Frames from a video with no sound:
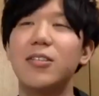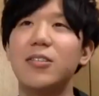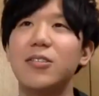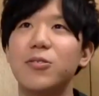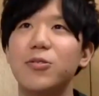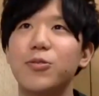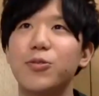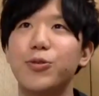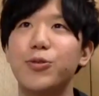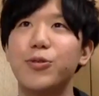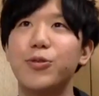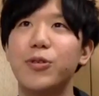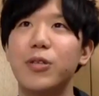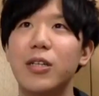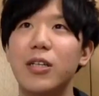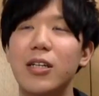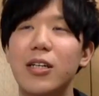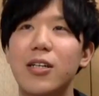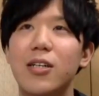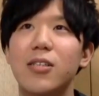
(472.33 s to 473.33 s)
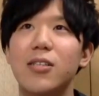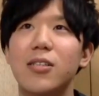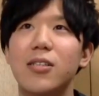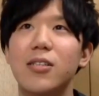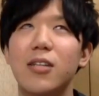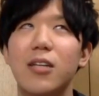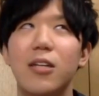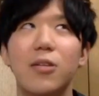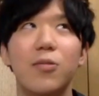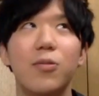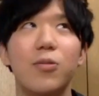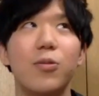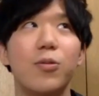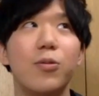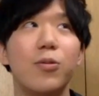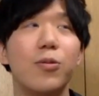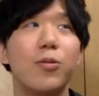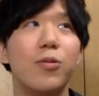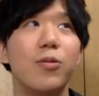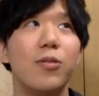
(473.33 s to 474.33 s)
その、いや、えっ
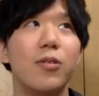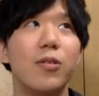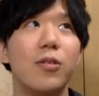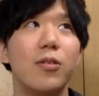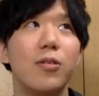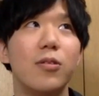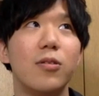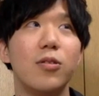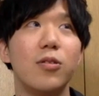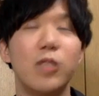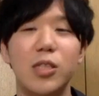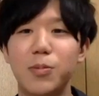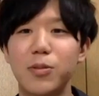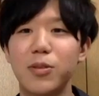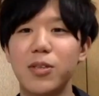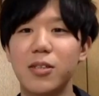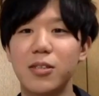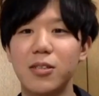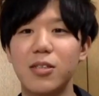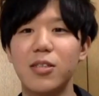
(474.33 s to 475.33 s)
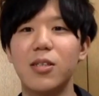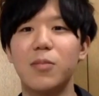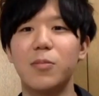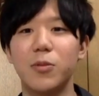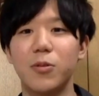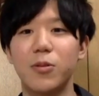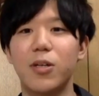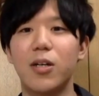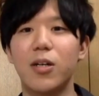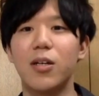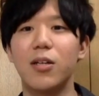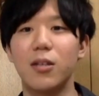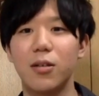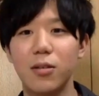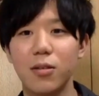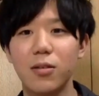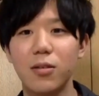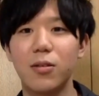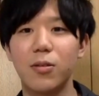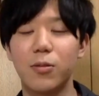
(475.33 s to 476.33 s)
と、その自分が好きなものを描いてい
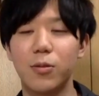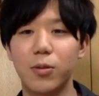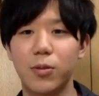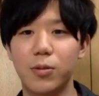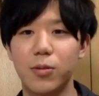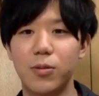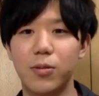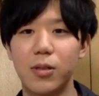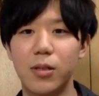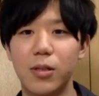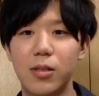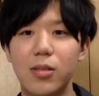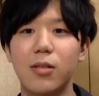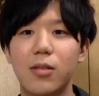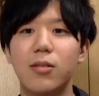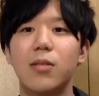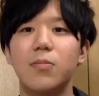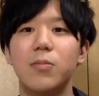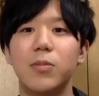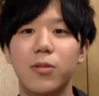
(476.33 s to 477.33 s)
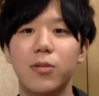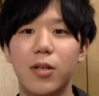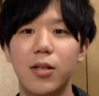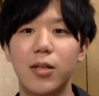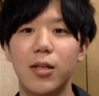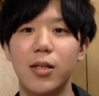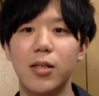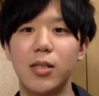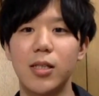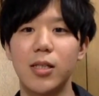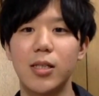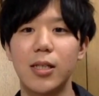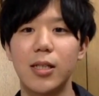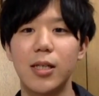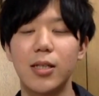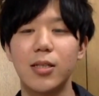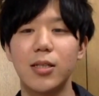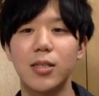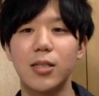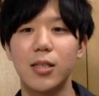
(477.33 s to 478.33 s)
くっていうことをインスタグラムとかで実
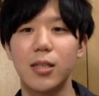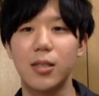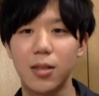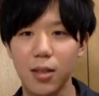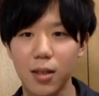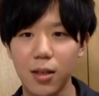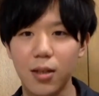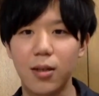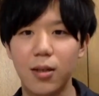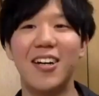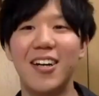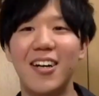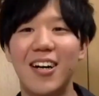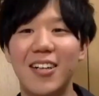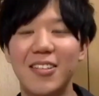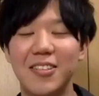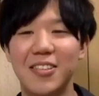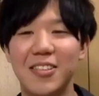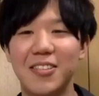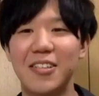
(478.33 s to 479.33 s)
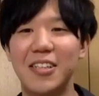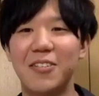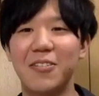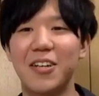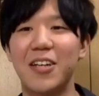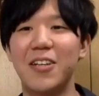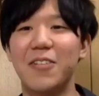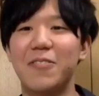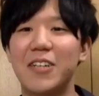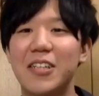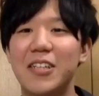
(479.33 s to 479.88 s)
験していて、あとストリート系のファッ